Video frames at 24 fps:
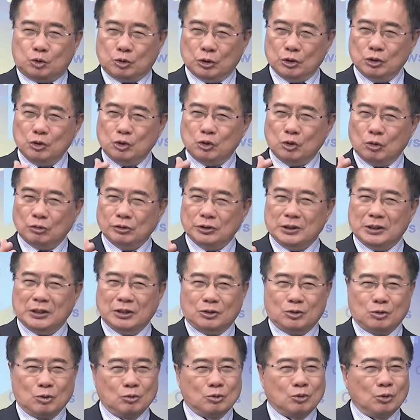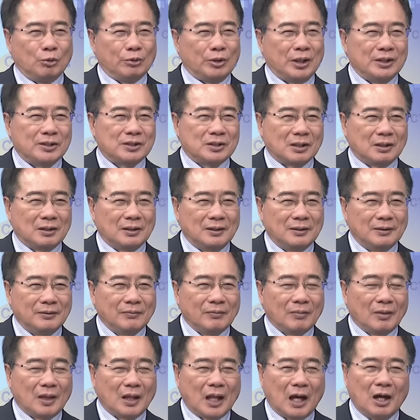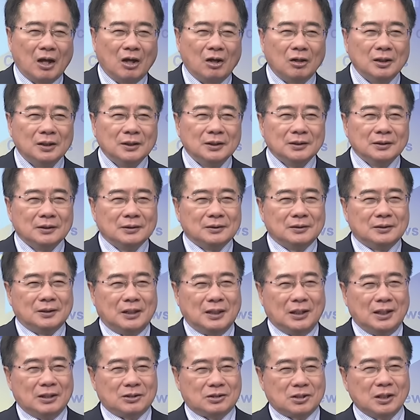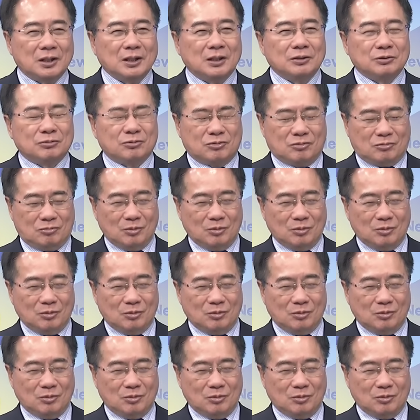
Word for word: 尊重一个中国原则，然后，呃，这个。